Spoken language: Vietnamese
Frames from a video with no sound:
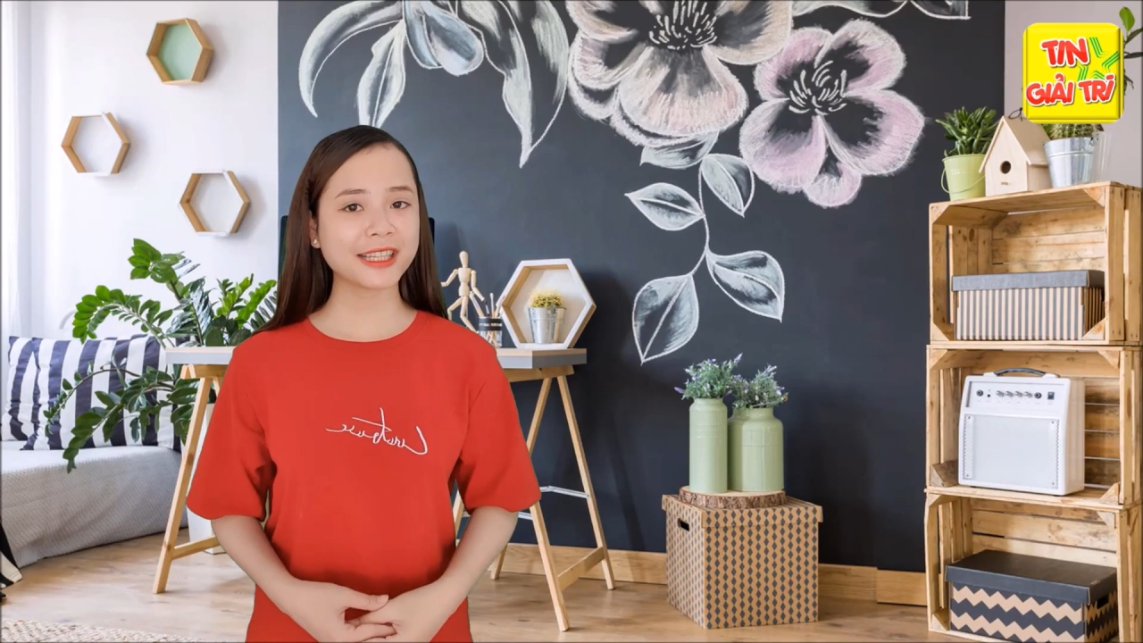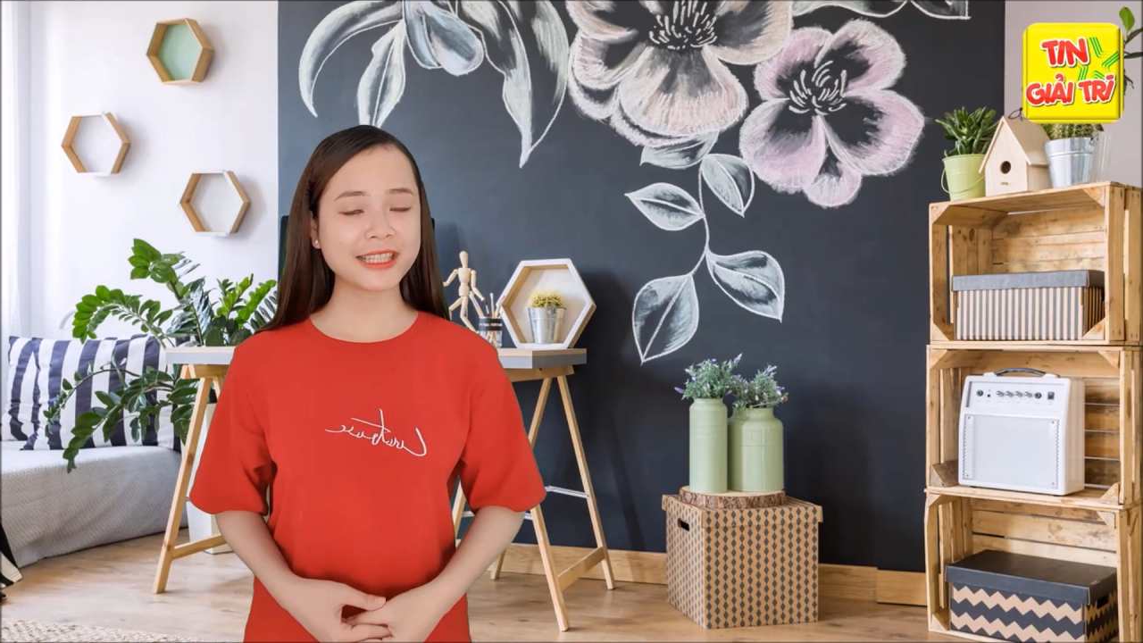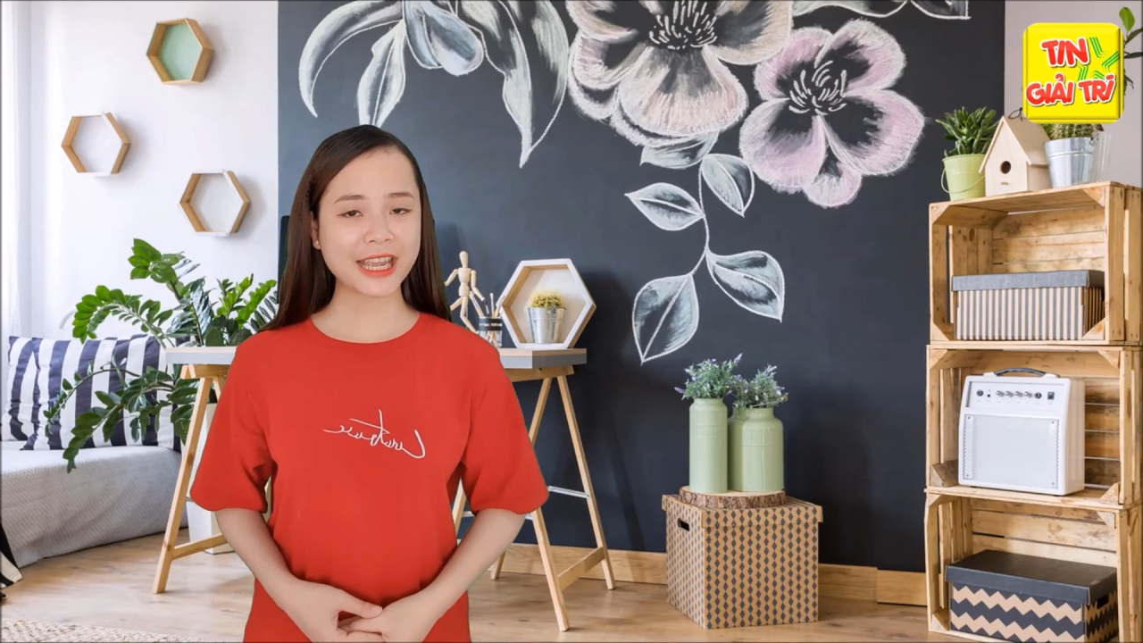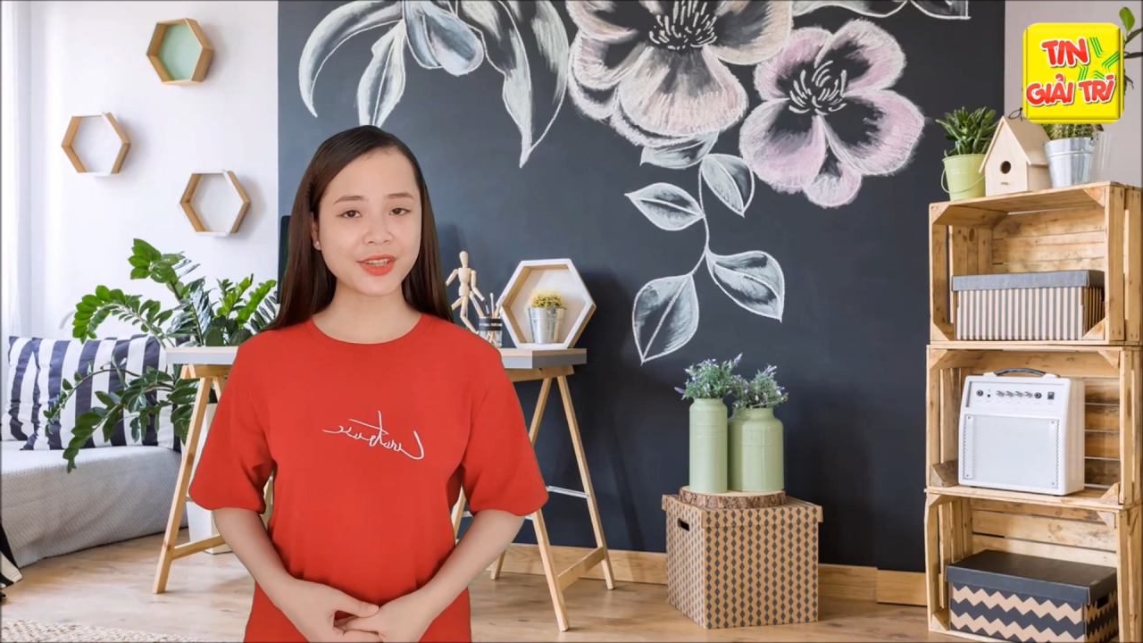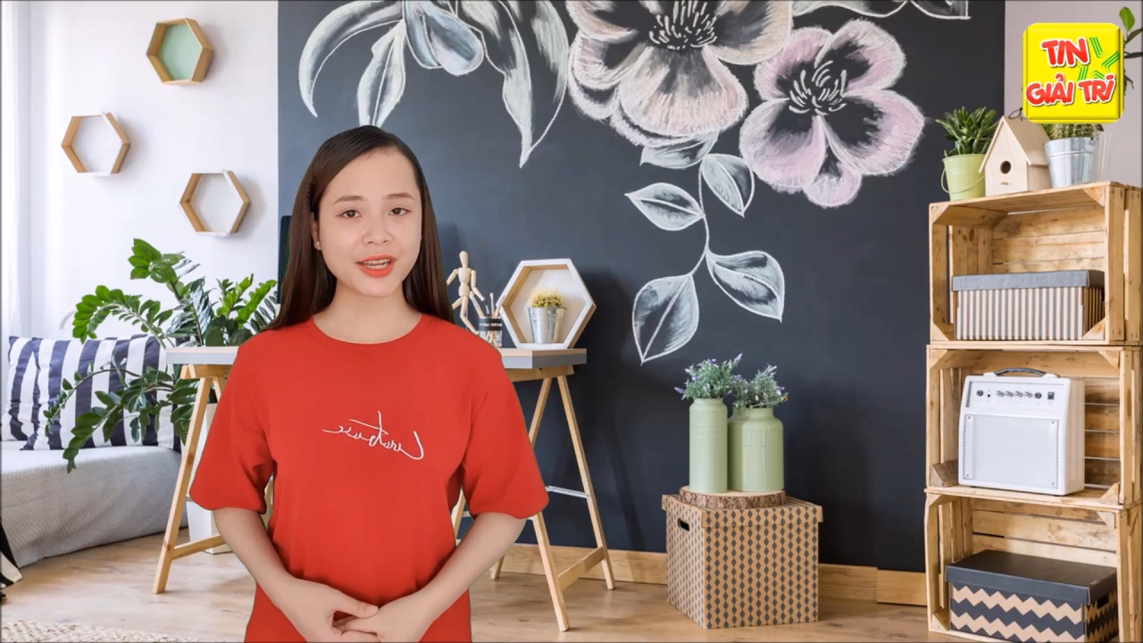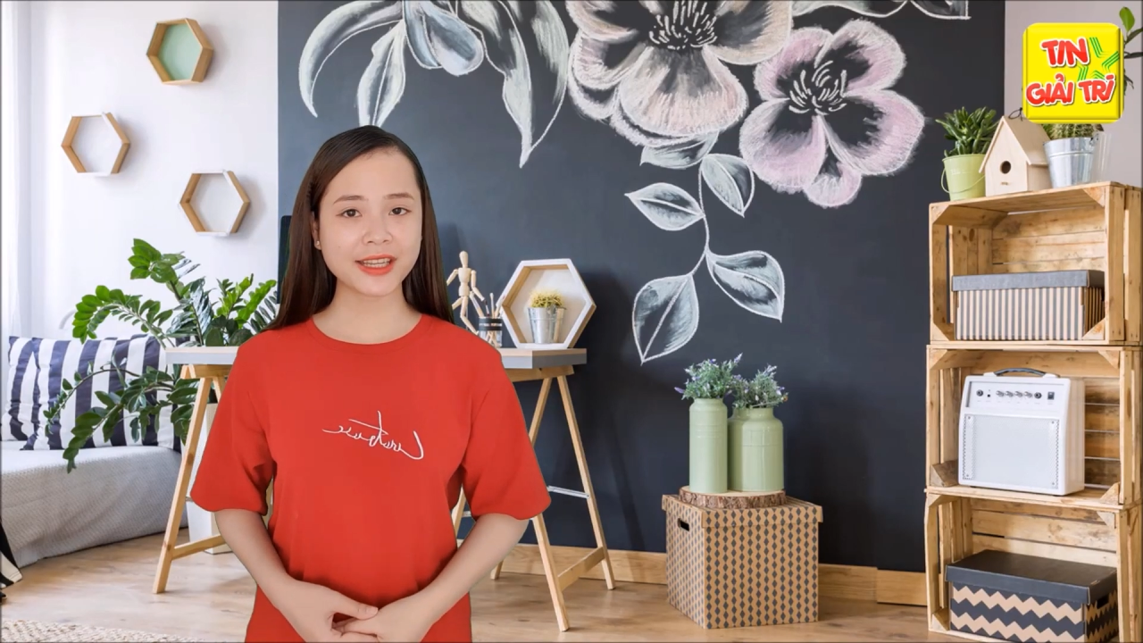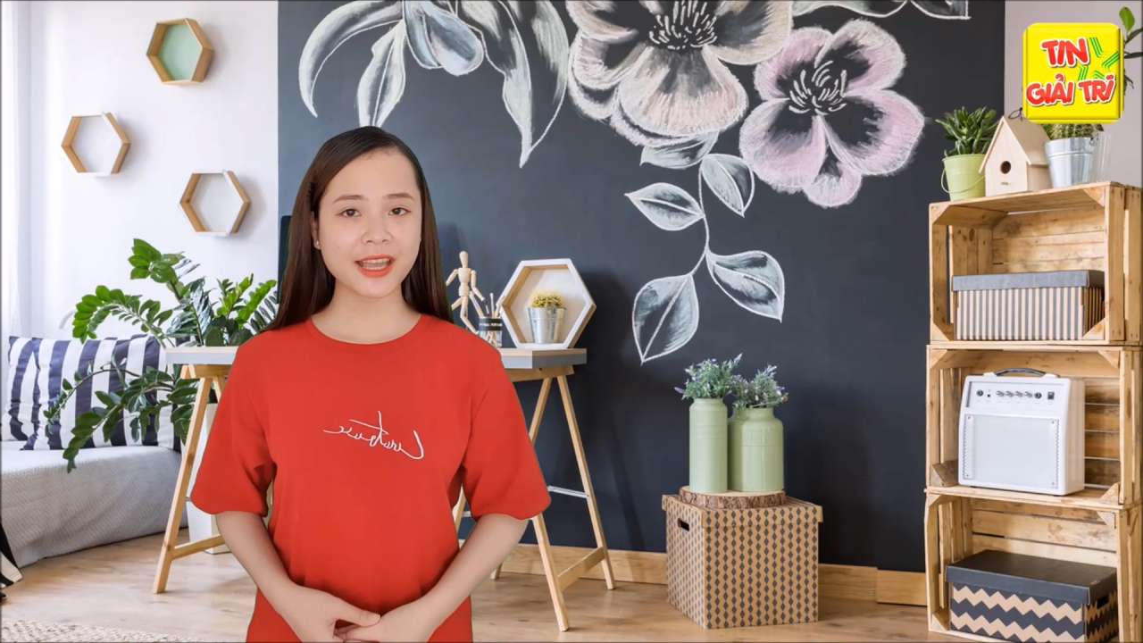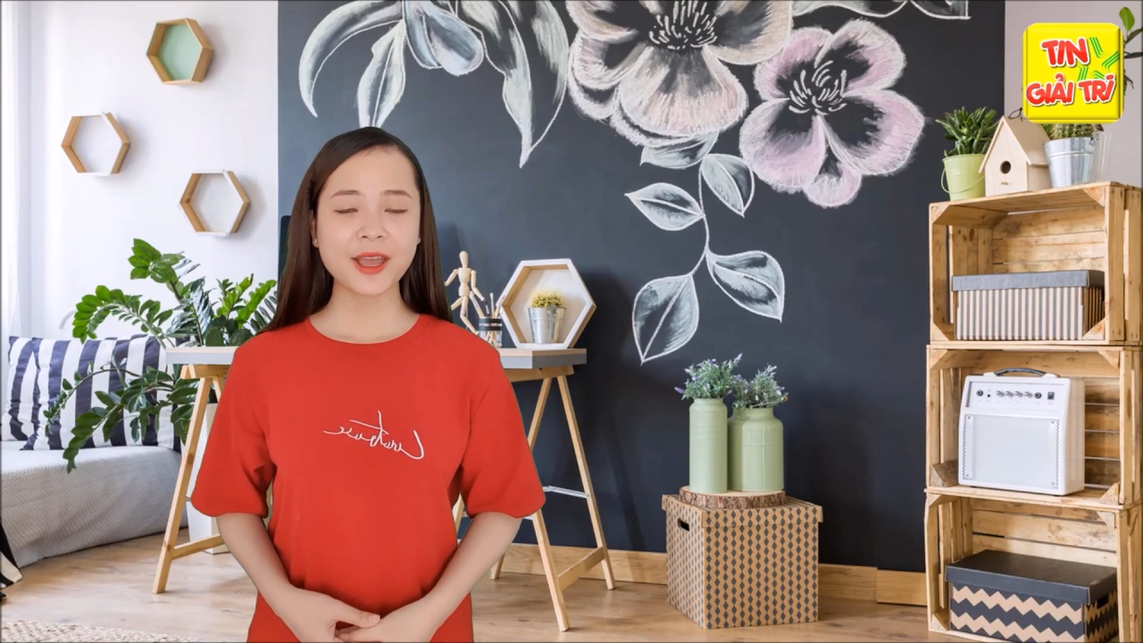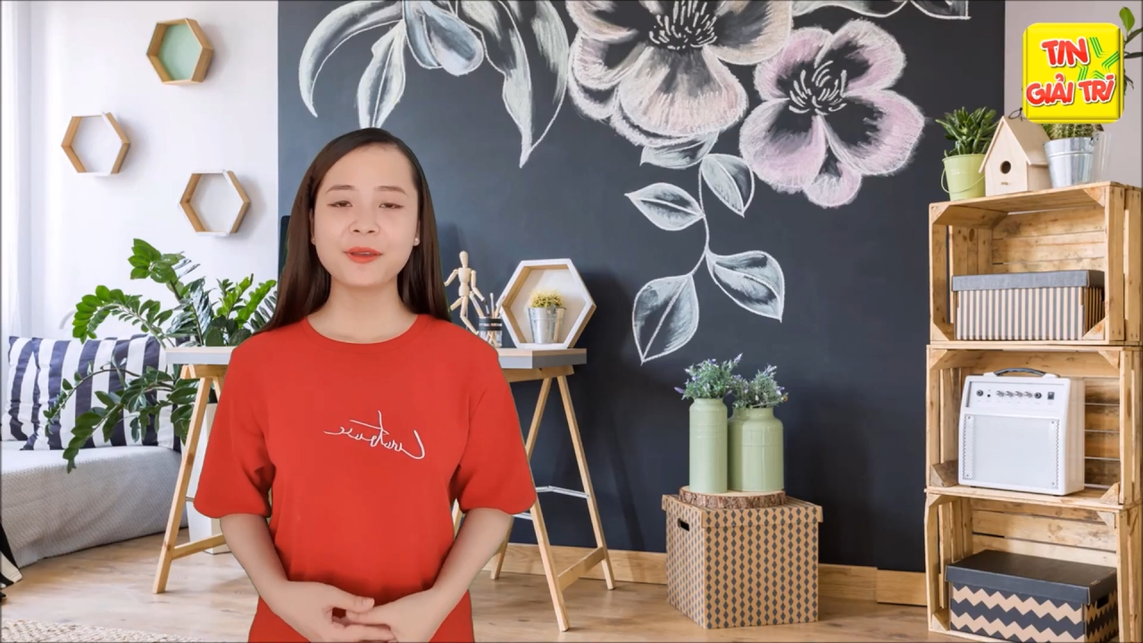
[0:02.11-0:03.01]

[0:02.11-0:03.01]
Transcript: tin giải trí